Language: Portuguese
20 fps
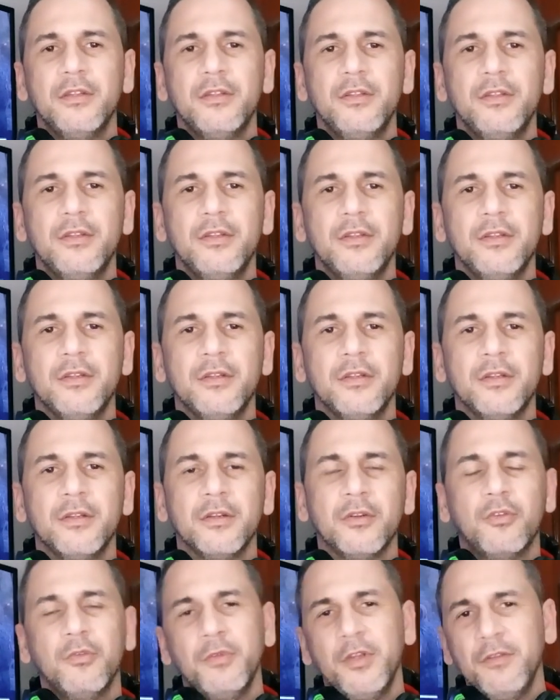
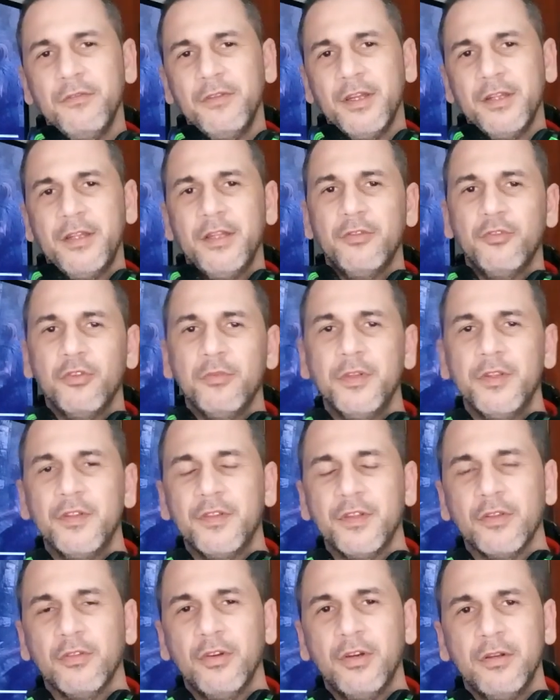E como ele vai até
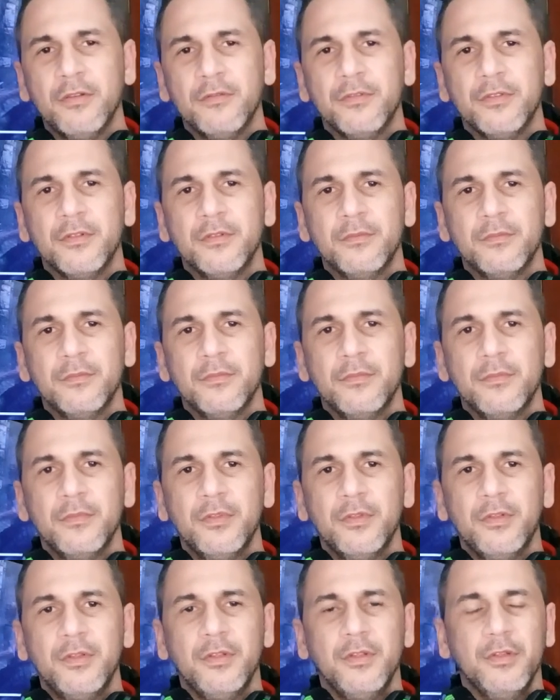2019,
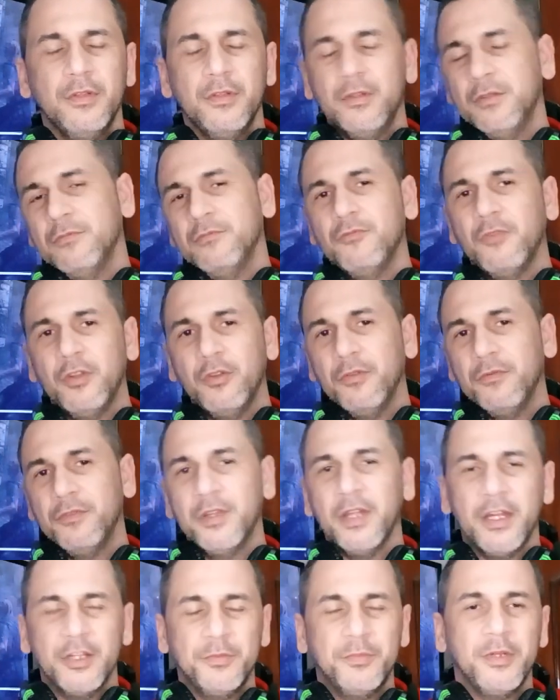que não é
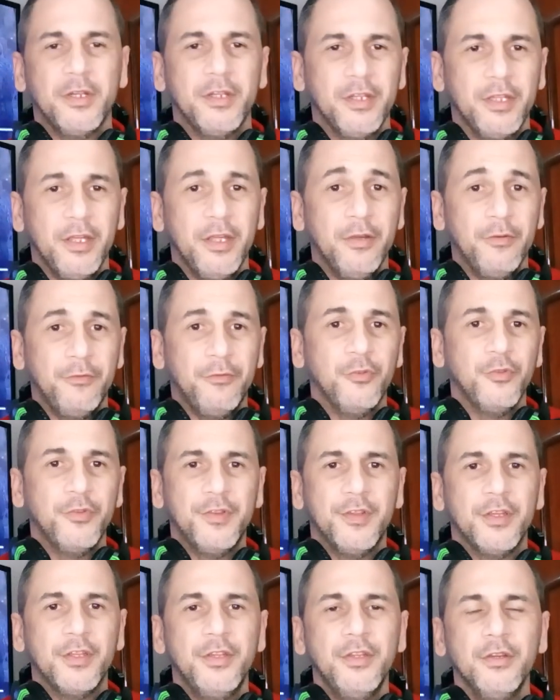novidade para ninguém, foi o
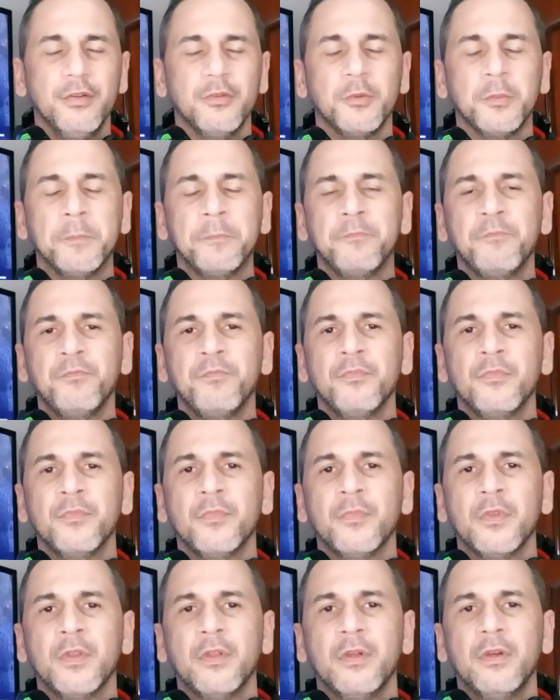Sekiro.
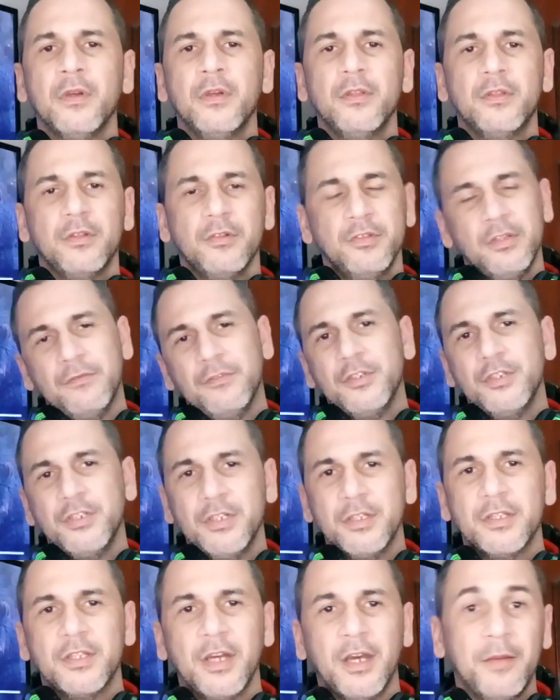Então já vou
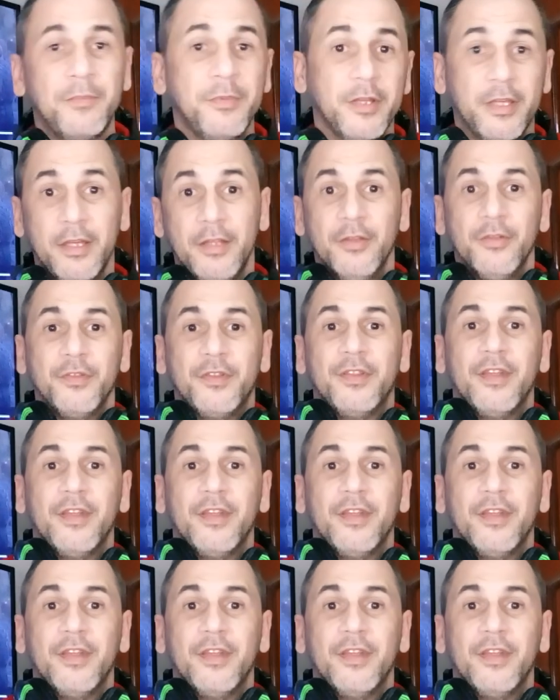adiantar, para quem não